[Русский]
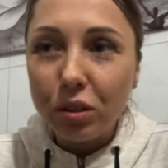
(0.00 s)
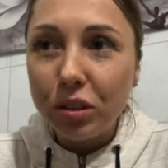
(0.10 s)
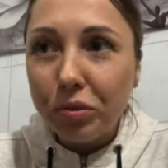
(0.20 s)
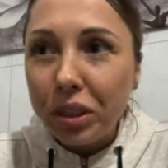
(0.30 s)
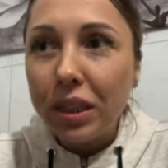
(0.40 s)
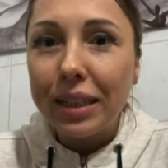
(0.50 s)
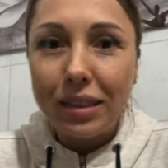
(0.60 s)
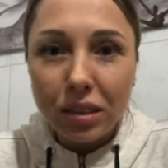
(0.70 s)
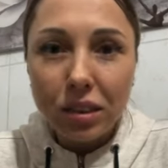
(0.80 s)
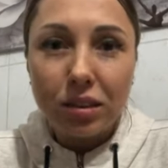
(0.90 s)
То есть вы
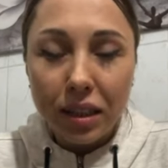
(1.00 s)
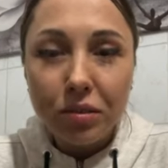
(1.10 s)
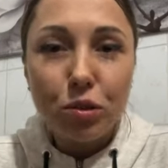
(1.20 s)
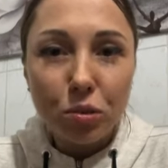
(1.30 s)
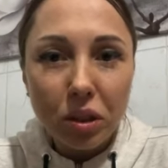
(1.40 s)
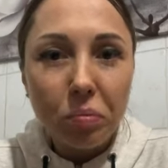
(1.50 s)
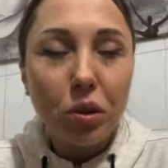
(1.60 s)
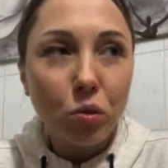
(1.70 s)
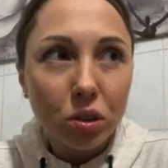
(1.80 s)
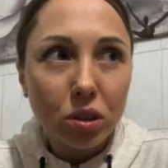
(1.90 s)
хотите знать все
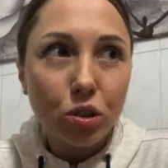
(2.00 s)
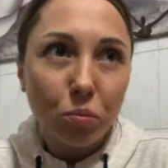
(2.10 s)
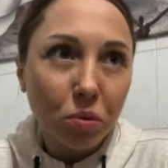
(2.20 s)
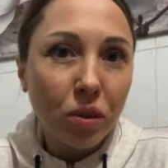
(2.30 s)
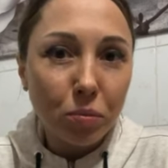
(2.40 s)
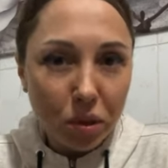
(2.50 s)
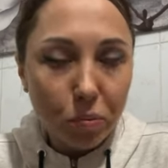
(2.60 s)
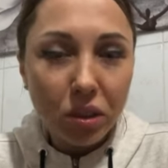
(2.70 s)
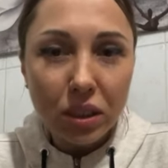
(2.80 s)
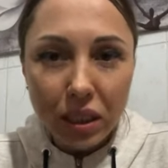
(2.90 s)
наперед, чтобы вам
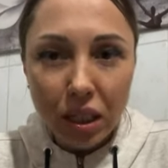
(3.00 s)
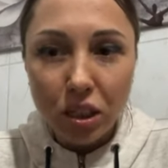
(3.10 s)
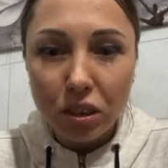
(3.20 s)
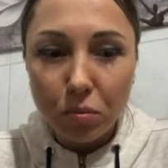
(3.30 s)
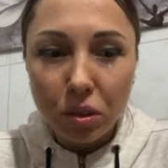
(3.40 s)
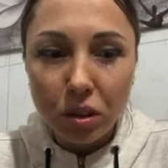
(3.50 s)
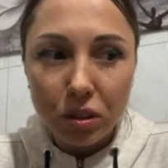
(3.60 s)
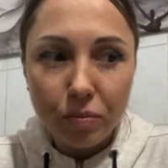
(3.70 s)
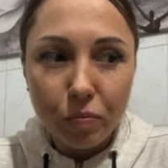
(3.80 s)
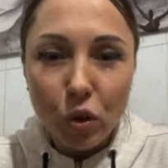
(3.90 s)
типа не страшно
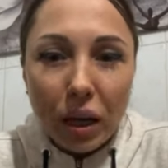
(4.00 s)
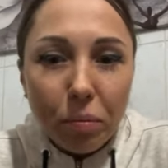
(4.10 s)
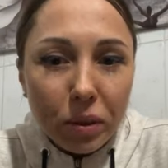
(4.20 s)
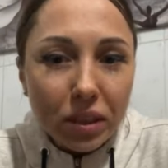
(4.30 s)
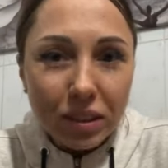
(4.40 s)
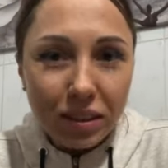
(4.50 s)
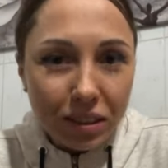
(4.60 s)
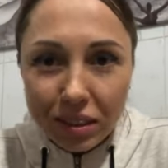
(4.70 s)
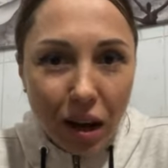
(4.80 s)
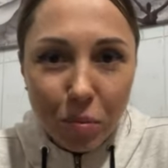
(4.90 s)
было. Да блин,
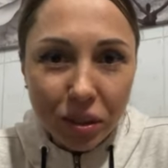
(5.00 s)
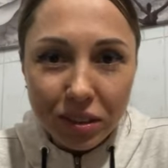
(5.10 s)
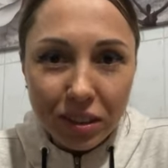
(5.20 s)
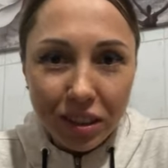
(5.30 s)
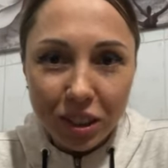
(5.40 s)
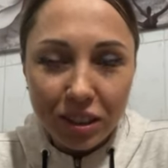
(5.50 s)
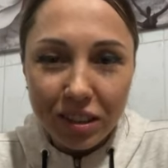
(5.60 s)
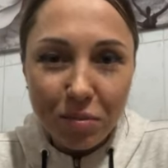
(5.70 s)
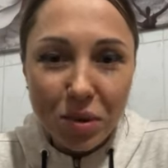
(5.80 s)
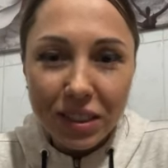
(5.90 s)
это самое
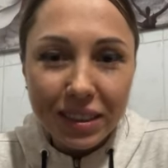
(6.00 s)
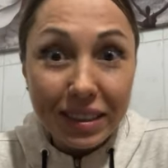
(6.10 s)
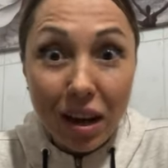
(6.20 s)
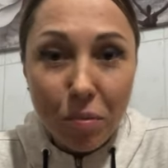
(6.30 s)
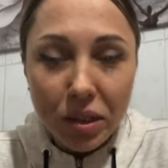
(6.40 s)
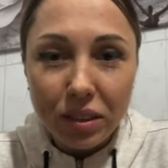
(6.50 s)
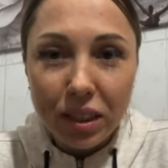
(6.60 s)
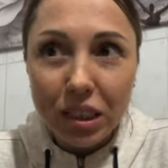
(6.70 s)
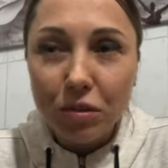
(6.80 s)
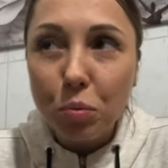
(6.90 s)
страшное, ребят, самое
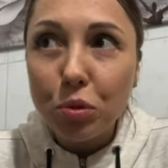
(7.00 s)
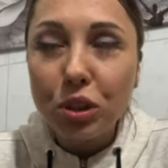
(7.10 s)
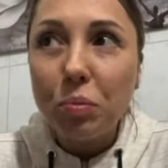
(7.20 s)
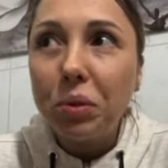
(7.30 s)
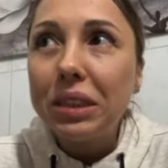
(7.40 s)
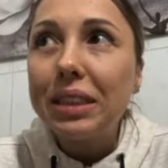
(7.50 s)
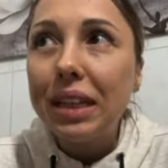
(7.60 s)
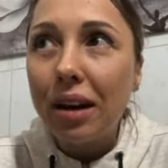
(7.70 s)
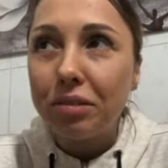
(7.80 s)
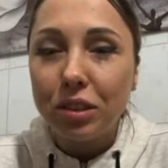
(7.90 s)
страшное. Вы просто
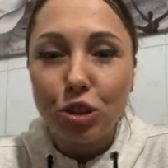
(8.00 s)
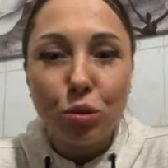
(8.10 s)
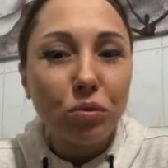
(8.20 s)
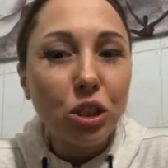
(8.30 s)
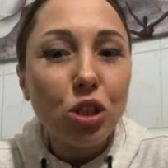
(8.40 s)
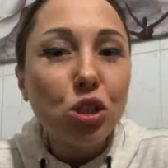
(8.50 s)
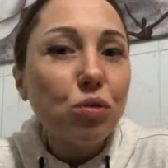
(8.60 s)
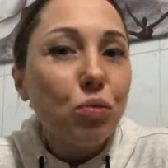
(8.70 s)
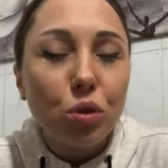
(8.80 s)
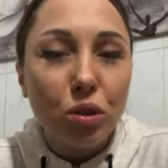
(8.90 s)
представьте, что вы
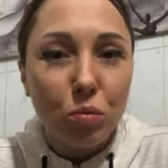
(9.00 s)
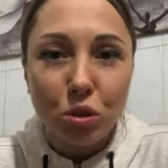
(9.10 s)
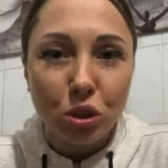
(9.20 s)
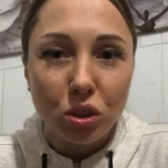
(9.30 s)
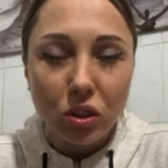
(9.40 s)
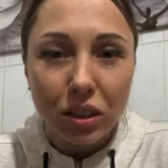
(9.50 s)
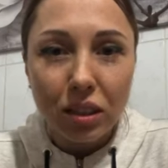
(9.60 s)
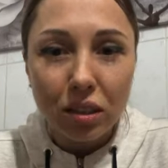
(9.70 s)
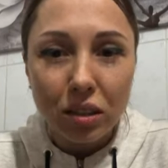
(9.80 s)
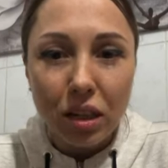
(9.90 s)
ничего не можете
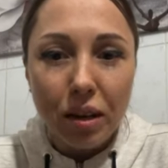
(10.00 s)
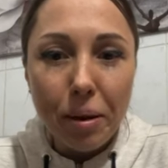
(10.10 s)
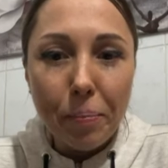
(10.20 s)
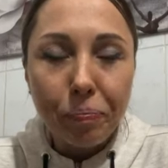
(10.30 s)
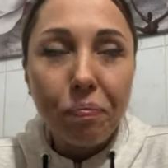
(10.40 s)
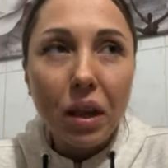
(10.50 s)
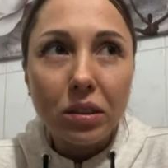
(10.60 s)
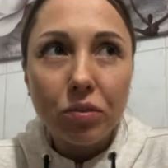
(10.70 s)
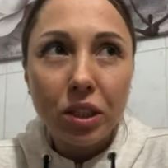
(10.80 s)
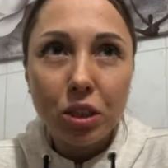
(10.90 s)
сделать
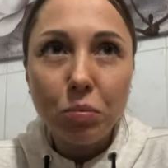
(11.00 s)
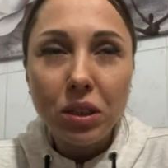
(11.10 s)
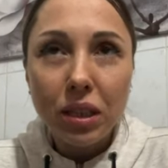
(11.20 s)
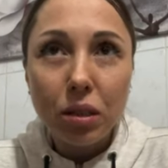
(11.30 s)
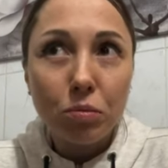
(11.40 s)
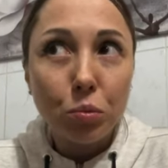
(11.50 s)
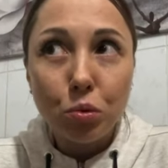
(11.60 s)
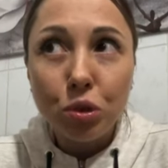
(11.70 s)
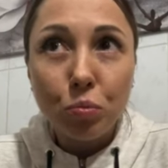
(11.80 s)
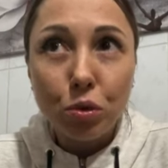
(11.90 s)
с вашим телом. Вы
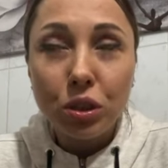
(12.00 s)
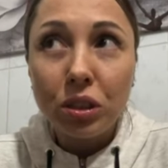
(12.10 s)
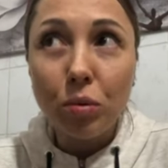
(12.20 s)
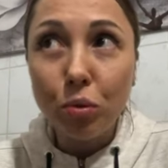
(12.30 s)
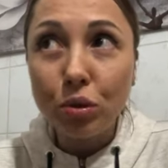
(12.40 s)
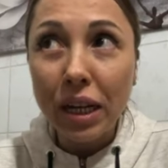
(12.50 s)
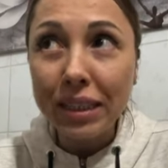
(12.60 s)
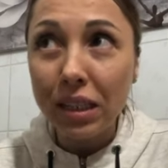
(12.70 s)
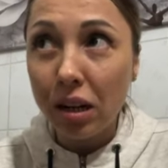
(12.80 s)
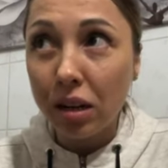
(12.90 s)
будете просто
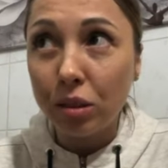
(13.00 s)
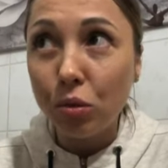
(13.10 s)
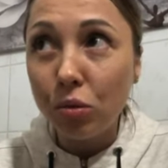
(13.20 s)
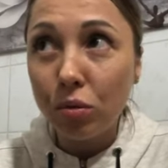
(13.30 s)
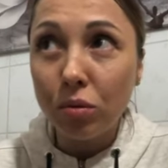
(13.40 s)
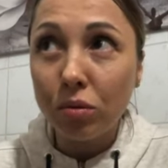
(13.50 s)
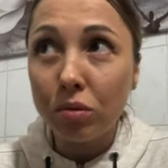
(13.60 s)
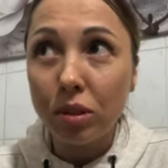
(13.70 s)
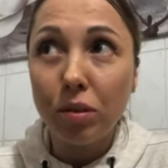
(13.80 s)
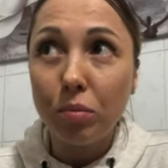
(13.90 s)
наблюдать, как
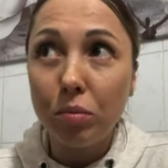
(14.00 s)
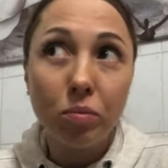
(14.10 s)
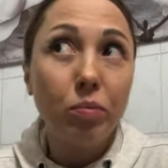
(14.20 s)
оно там